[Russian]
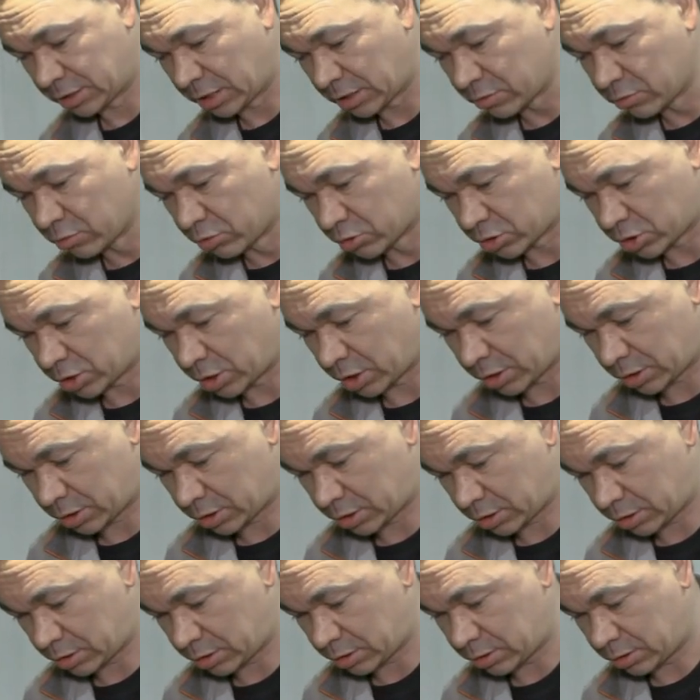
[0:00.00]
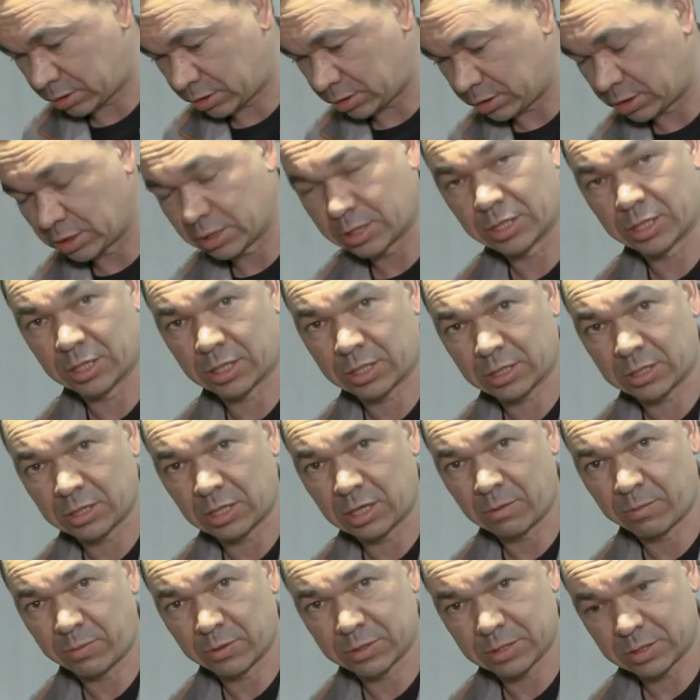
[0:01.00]
заглушка EGR
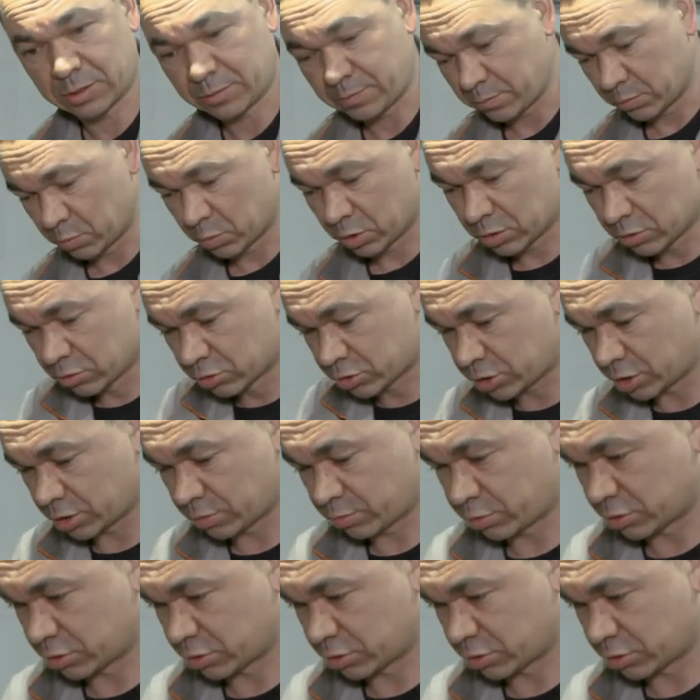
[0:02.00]
клапана. Мы глушить